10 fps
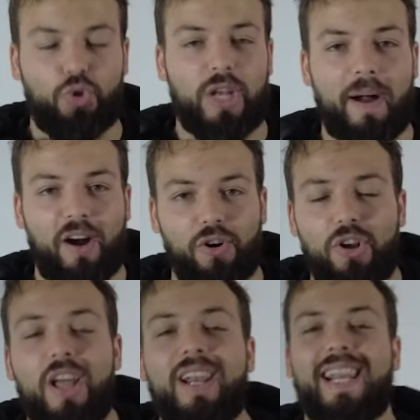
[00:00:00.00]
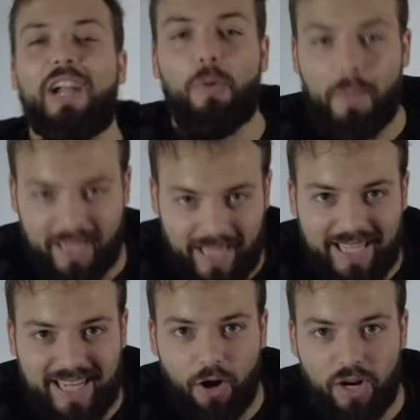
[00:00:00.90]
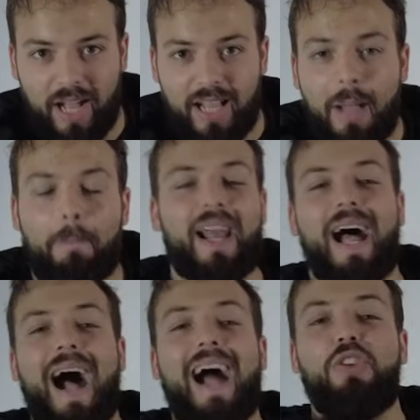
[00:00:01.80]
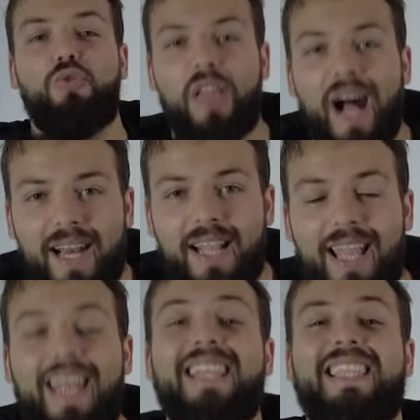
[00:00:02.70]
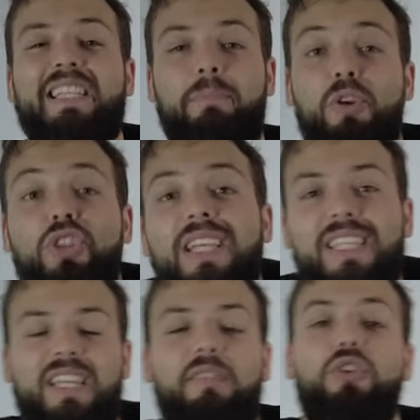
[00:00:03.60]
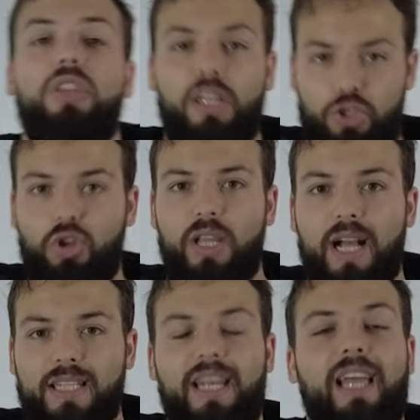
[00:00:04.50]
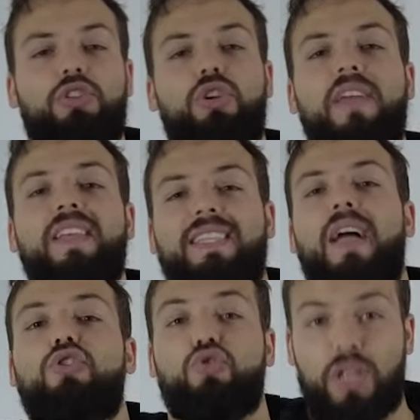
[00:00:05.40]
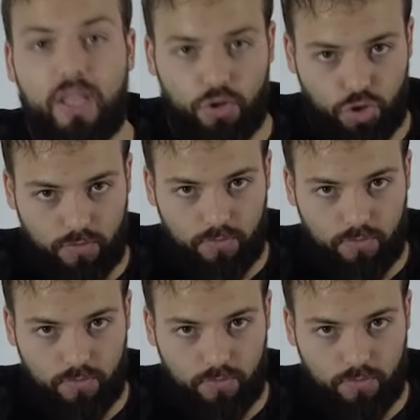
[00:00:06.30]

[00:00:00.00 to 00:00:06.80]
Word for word: su trabajo, reconvertidas ahora para ayudar en estas protestas que fueron tan históricas en la historia de Estados Unidos